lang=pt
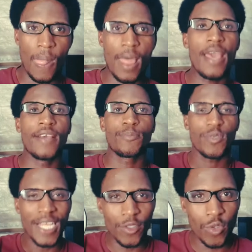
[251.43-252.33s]
é,
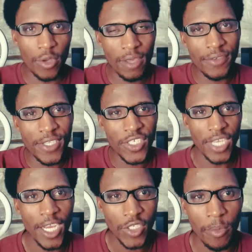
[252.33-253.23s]
portanto, o que vocês
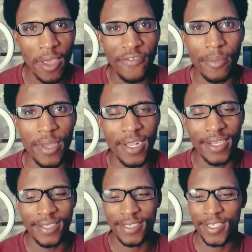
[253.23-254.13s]
acham, minha
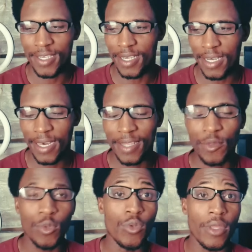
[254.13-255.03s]
família, é, em
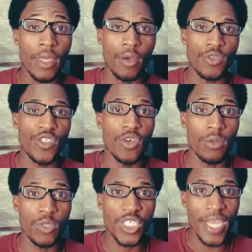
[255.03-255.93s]
tudo que o senhor
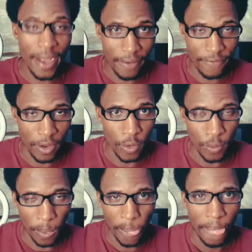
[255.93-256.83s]
Muxanga falou?
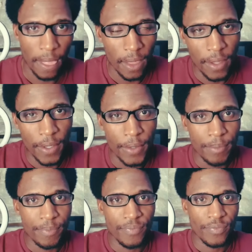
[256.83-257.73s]

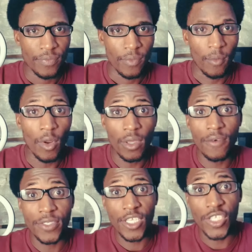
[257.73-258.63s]
Hum, o que
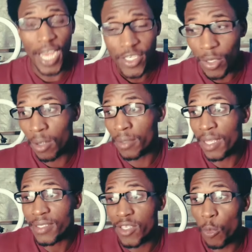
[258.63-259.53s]
vocês acham?
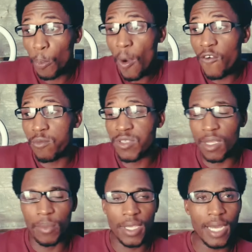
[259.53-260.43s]
Acontece que o povo
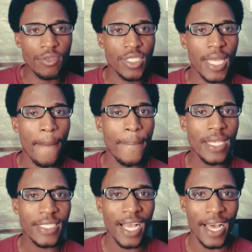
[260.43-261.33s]
moçambicano está
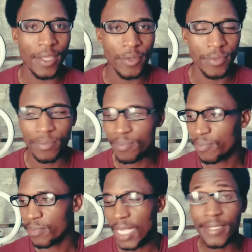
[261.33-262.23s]
bem zangado.
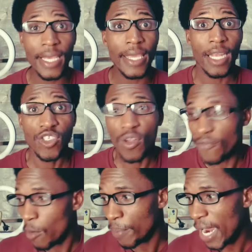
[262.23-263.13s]
Quer tá dizer que eles não
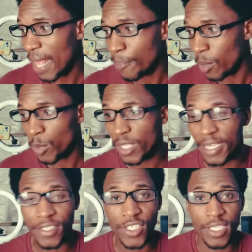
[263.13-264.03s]
vão para lá para poder
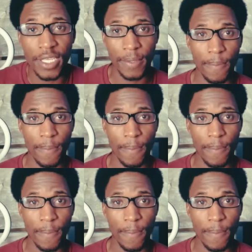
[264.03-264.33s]
assistir.